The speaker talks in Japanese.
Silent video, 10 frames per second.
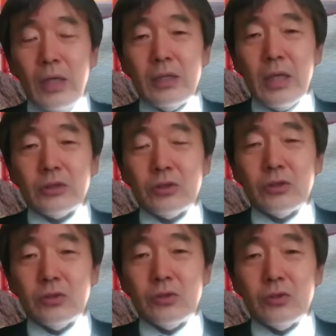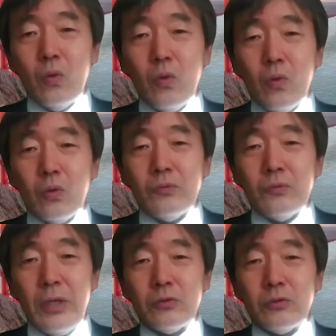円安方向に
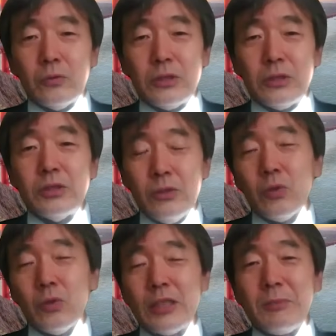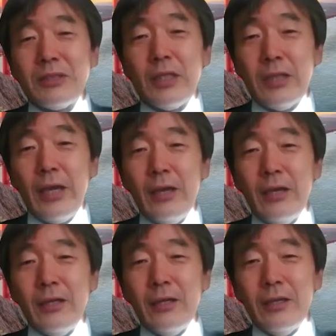触れるというのはすでに起き始めていて、